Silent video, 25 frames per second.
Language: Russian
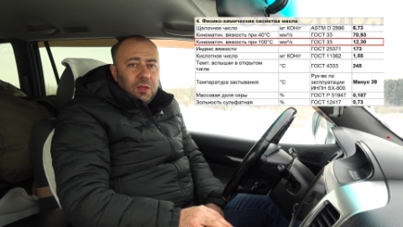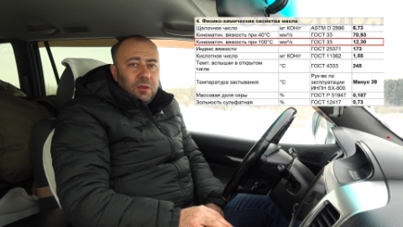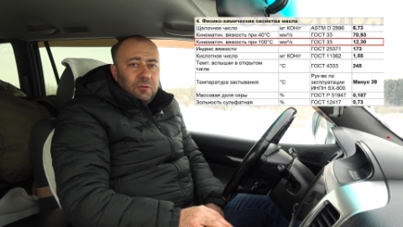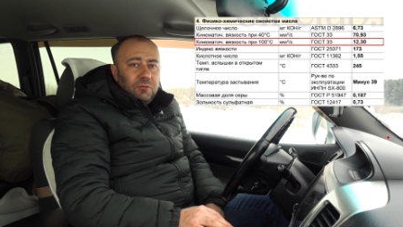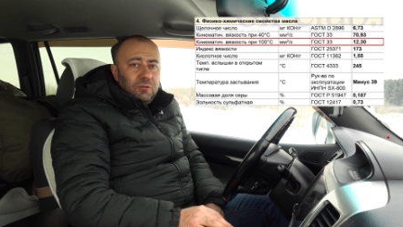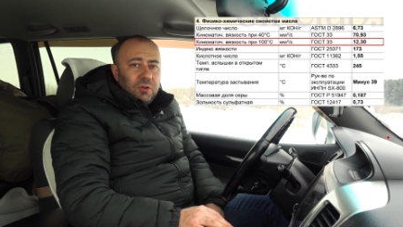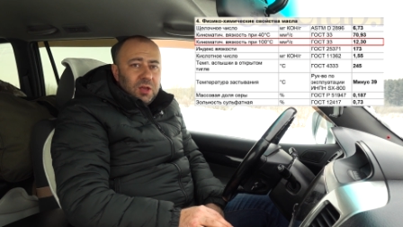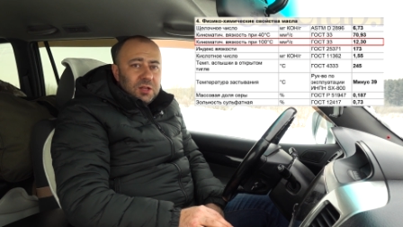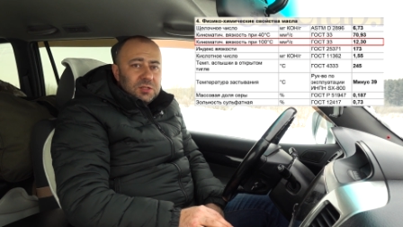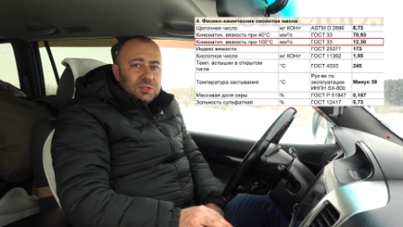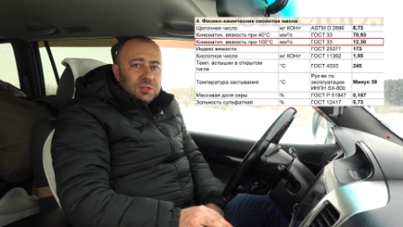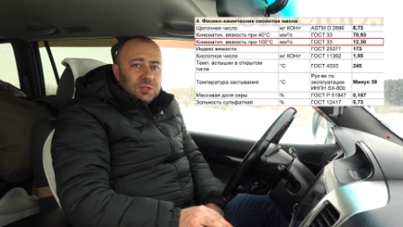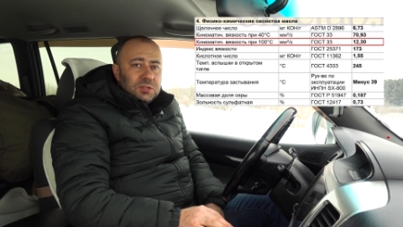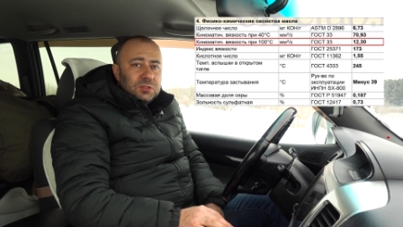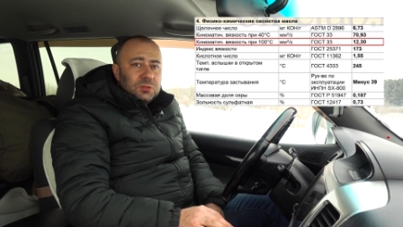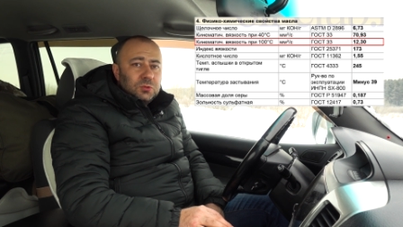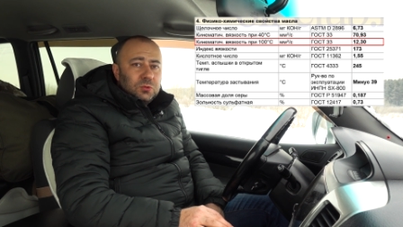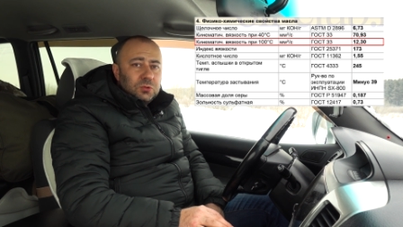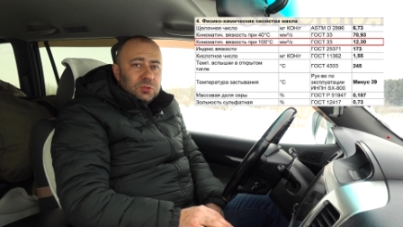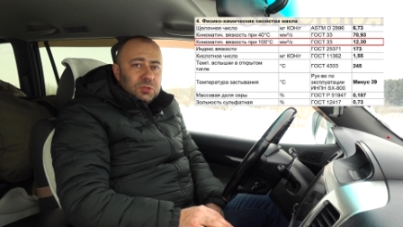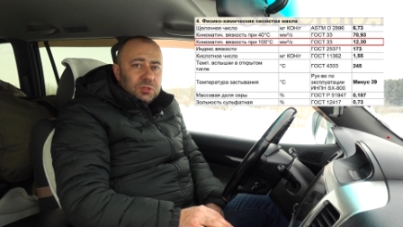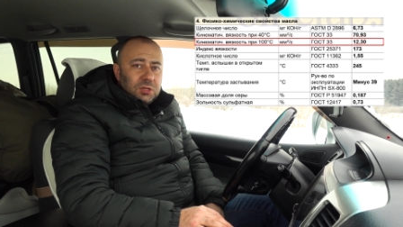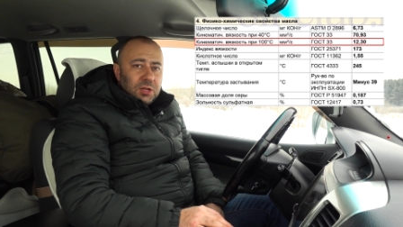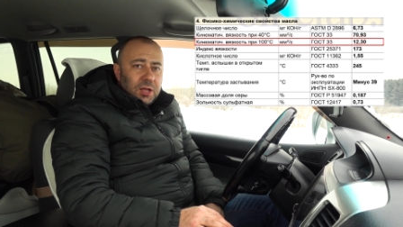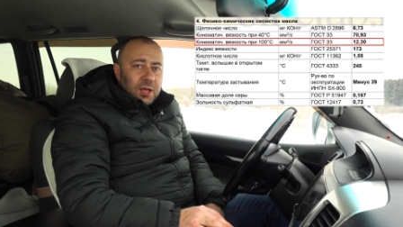Вязкость
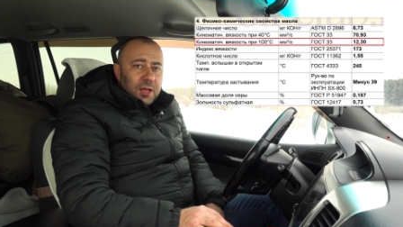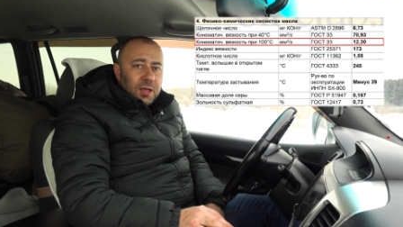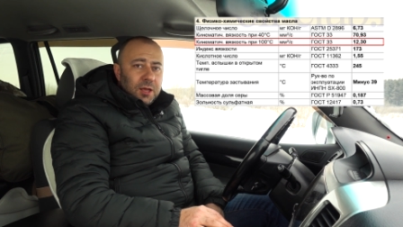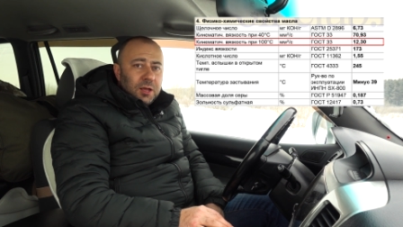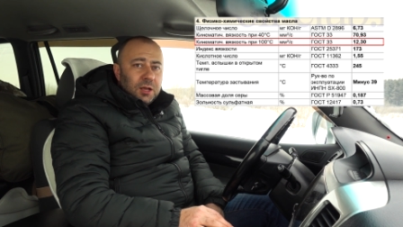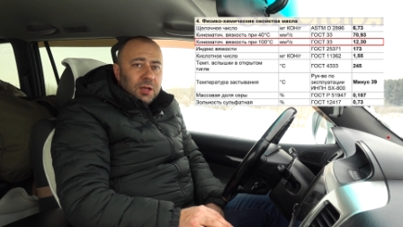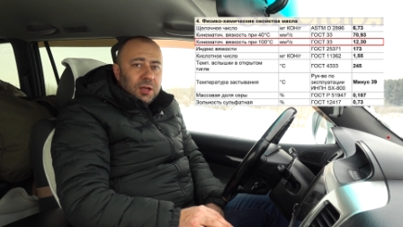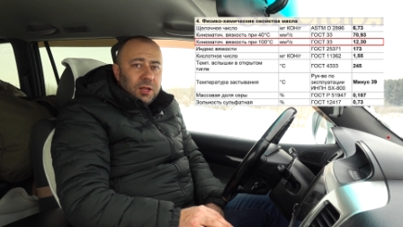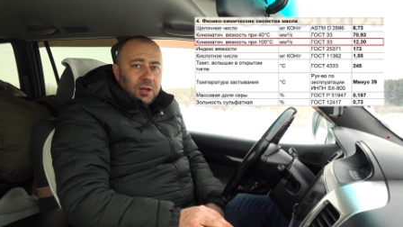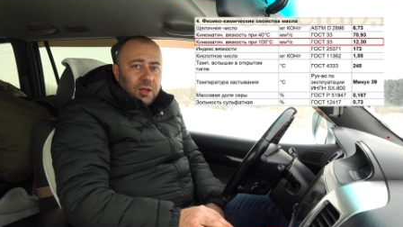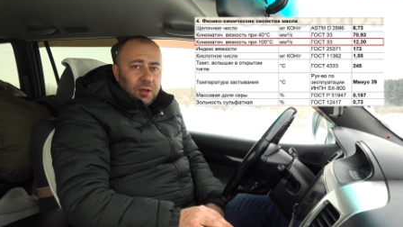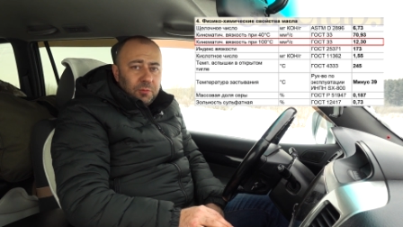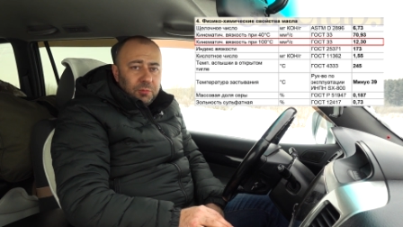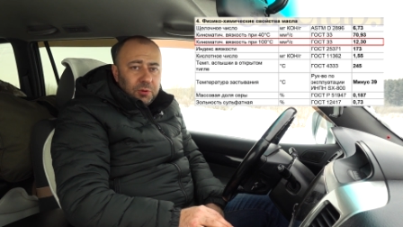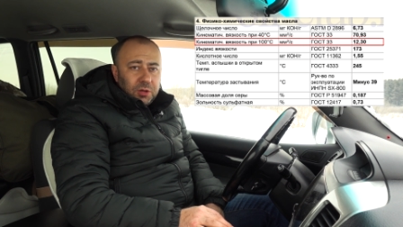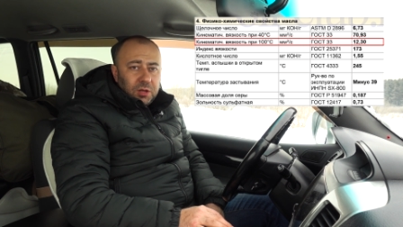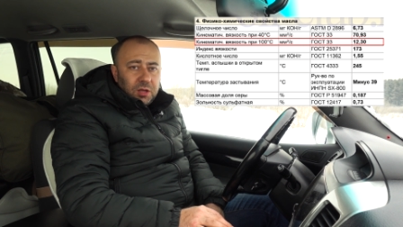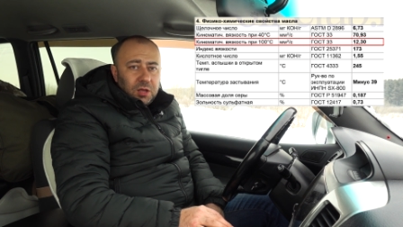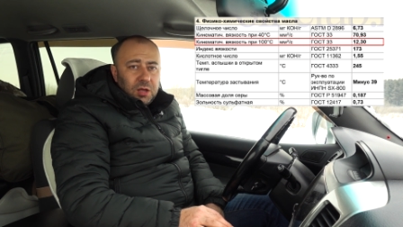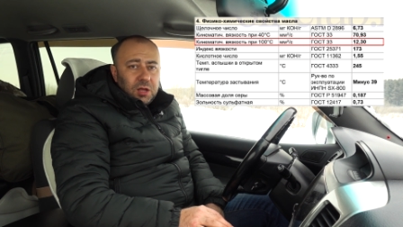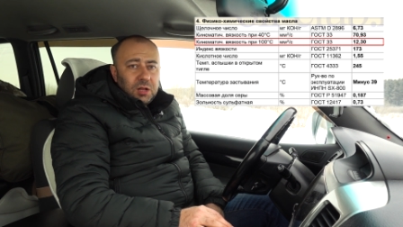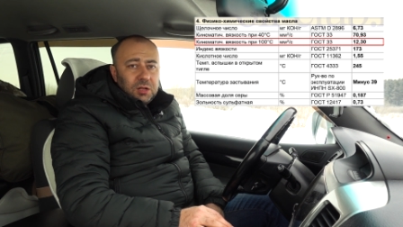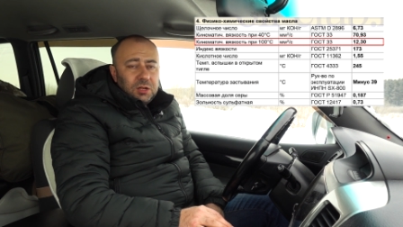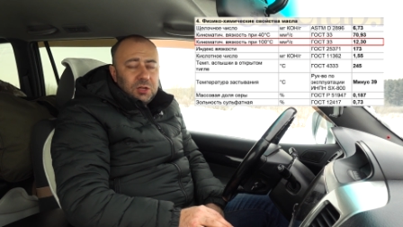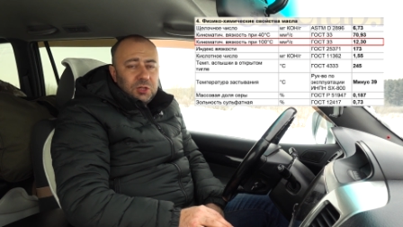густая,
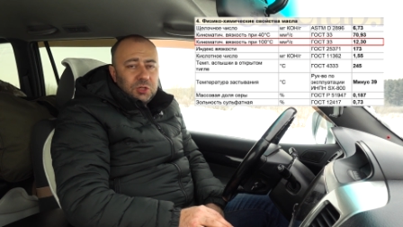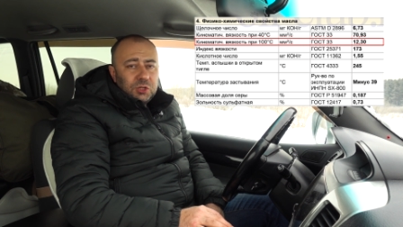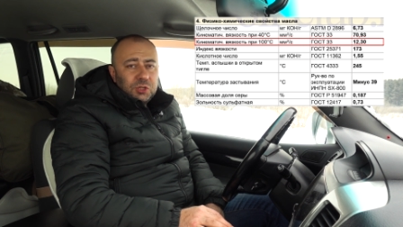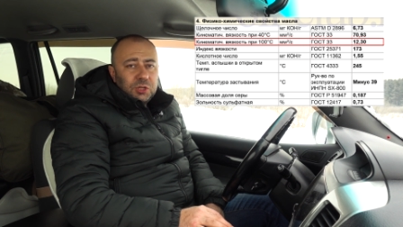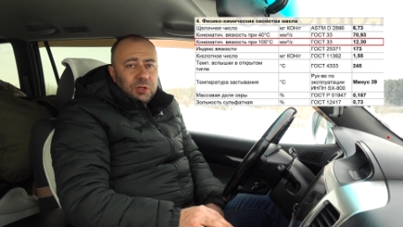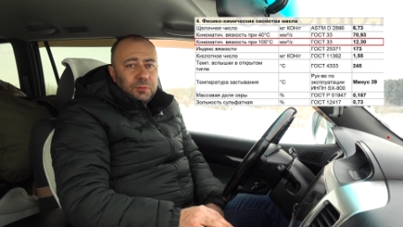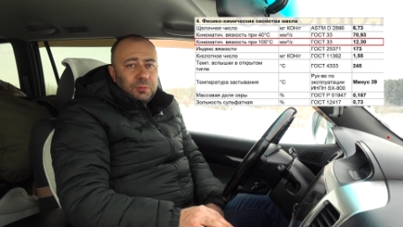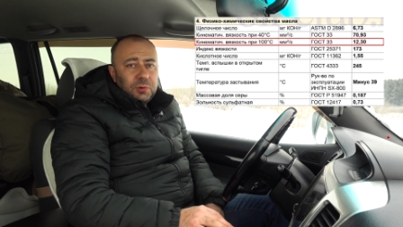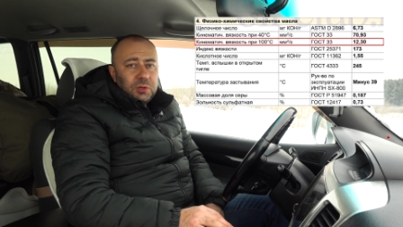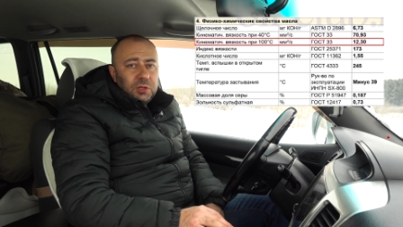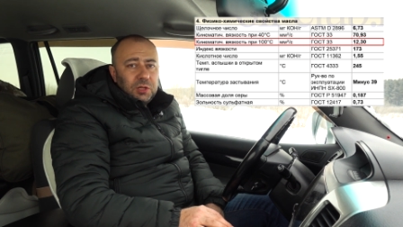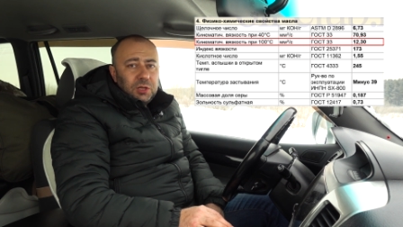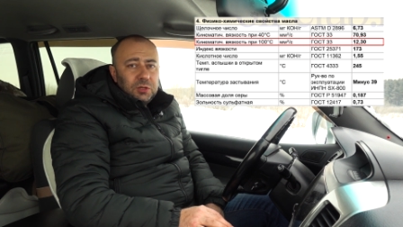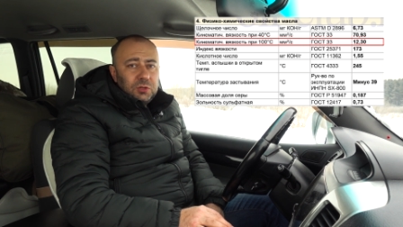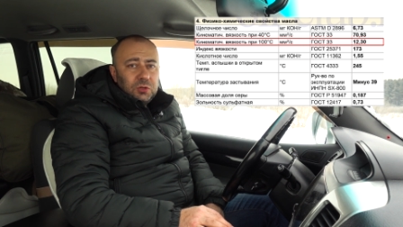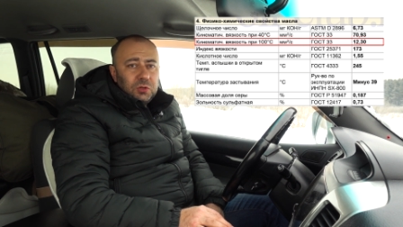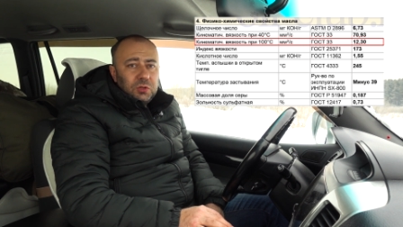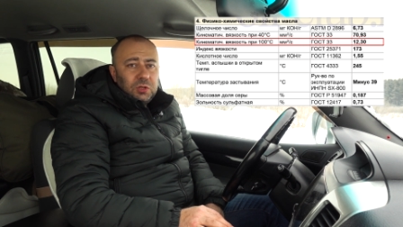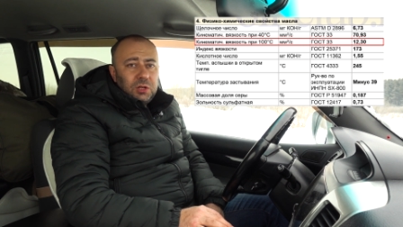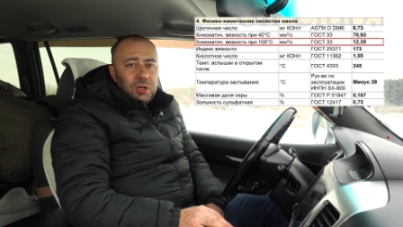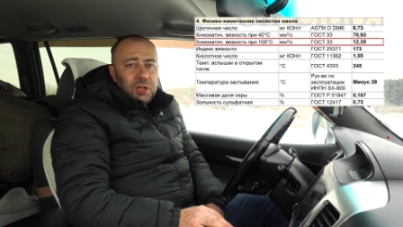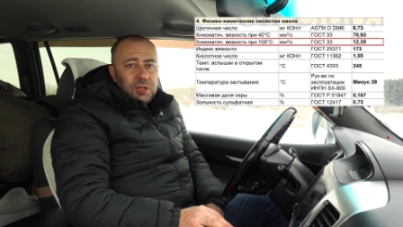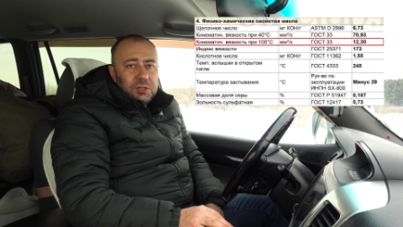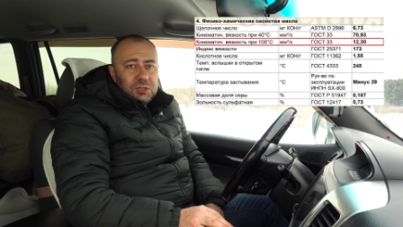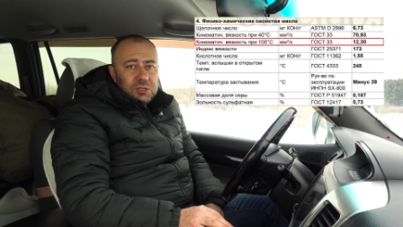крепкая, отлично
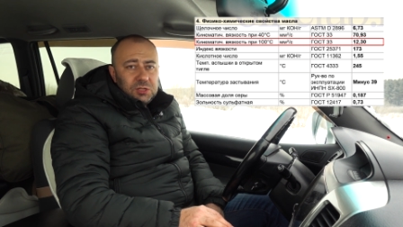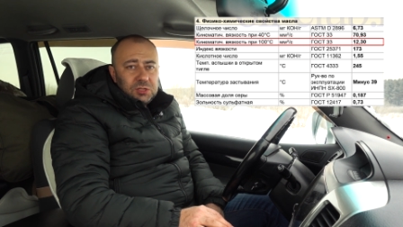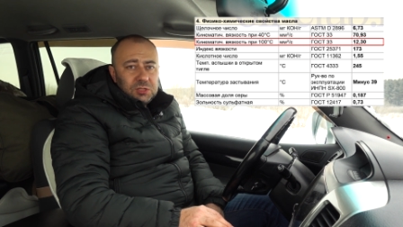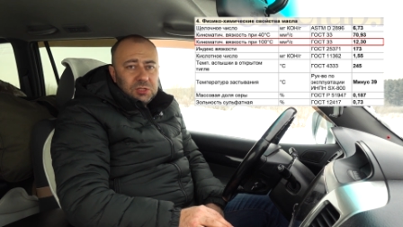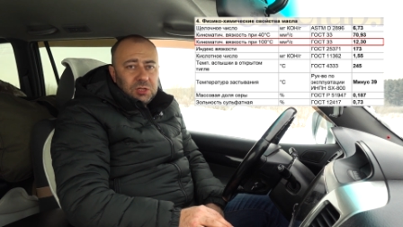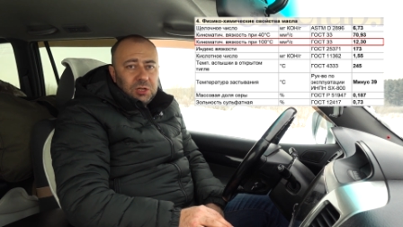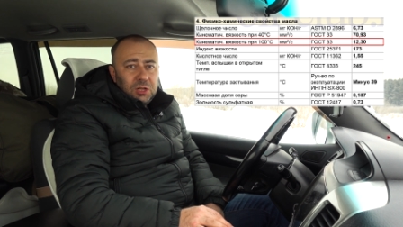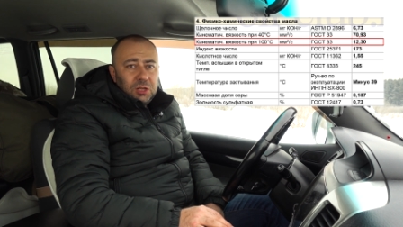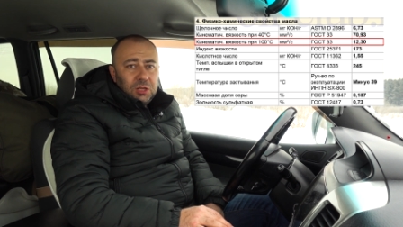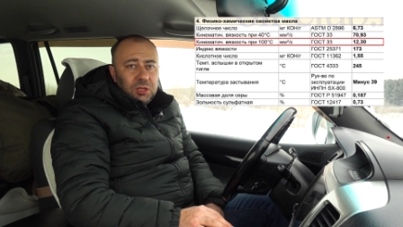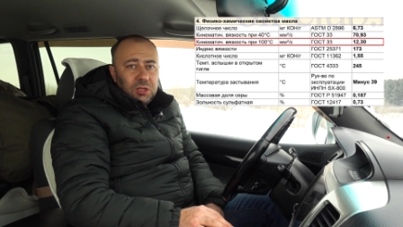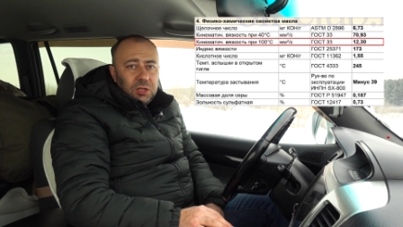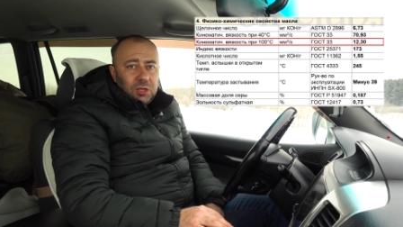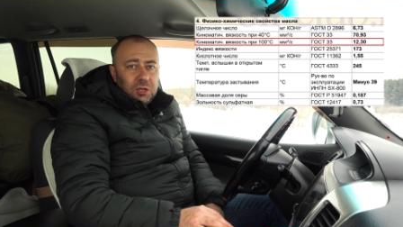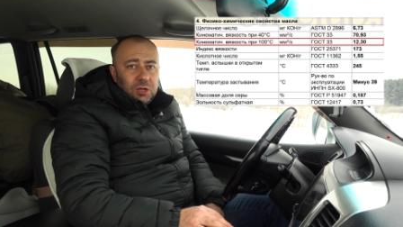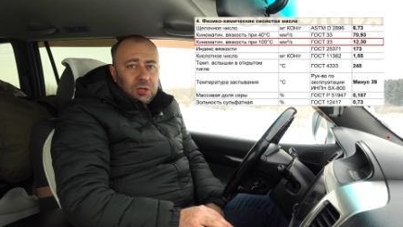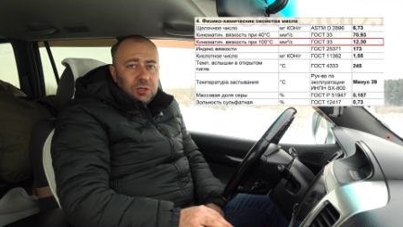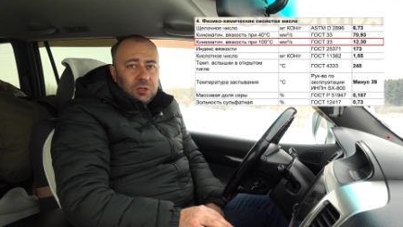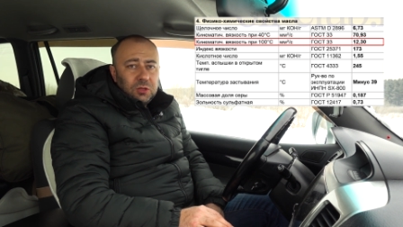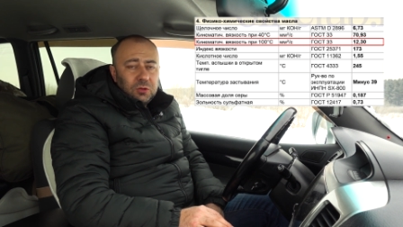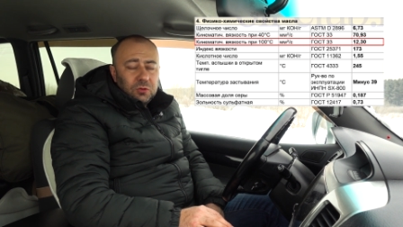подойдет для дизелей Kia,